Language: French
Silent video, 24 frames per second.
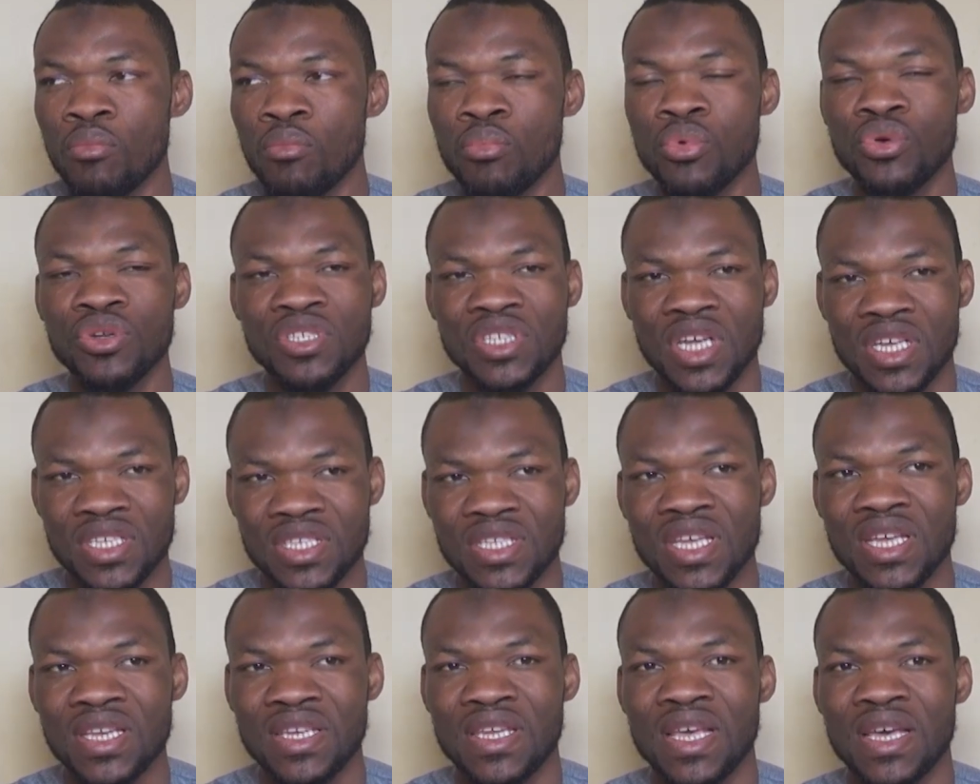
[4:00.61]
pour
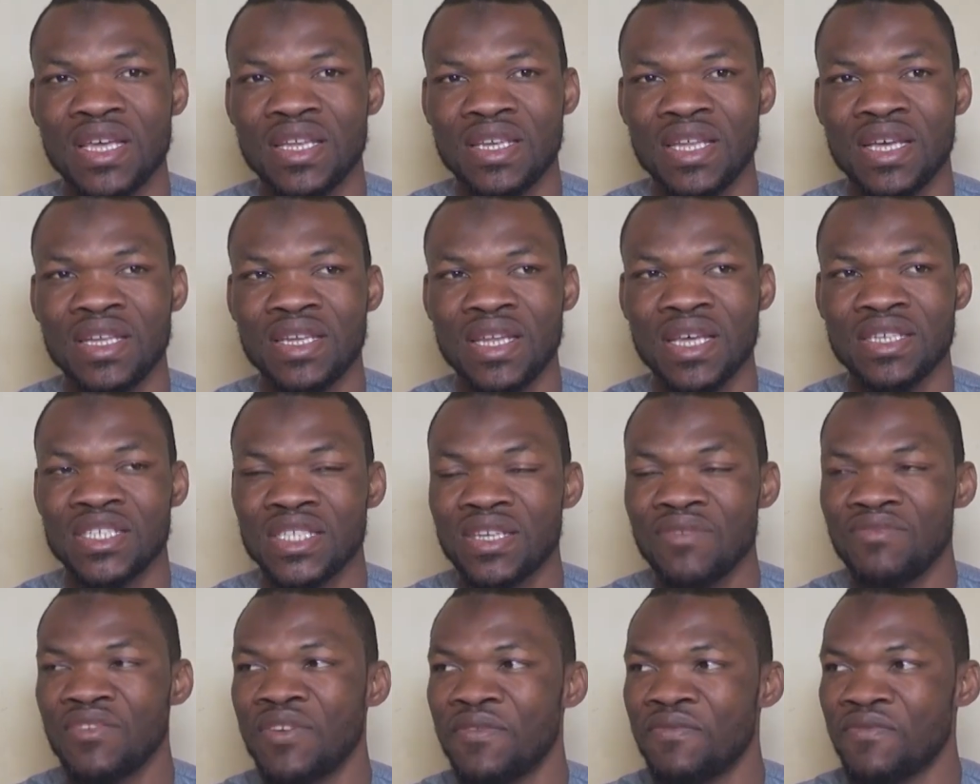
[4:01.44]
chasser des,
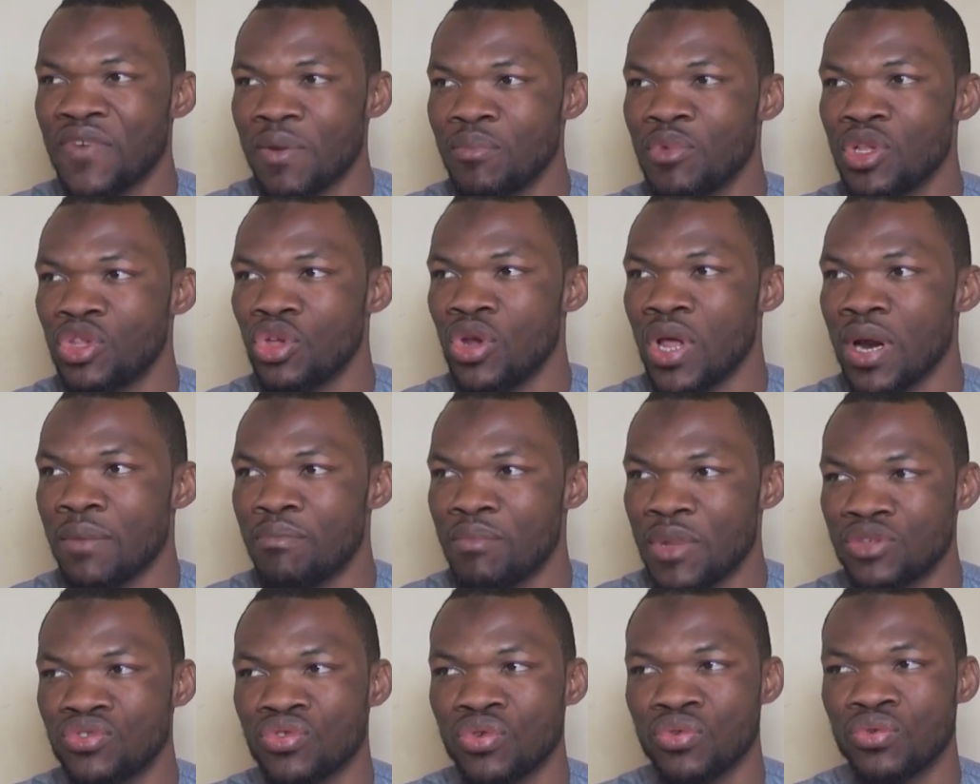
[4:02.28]
chefs de famille de leur
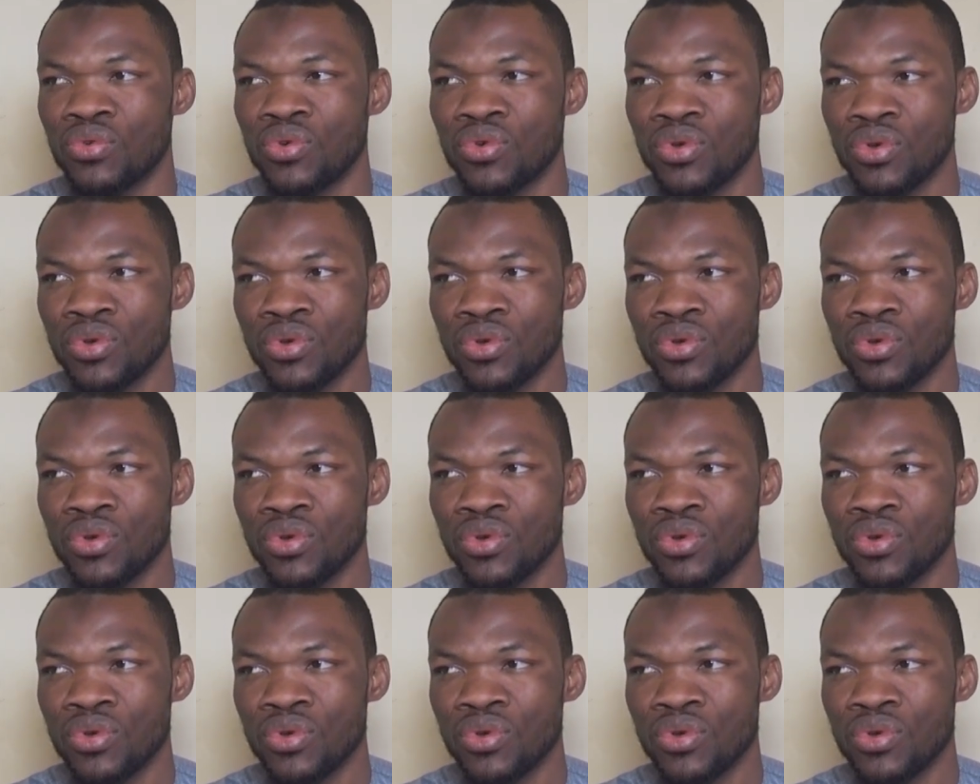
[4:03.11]
maison.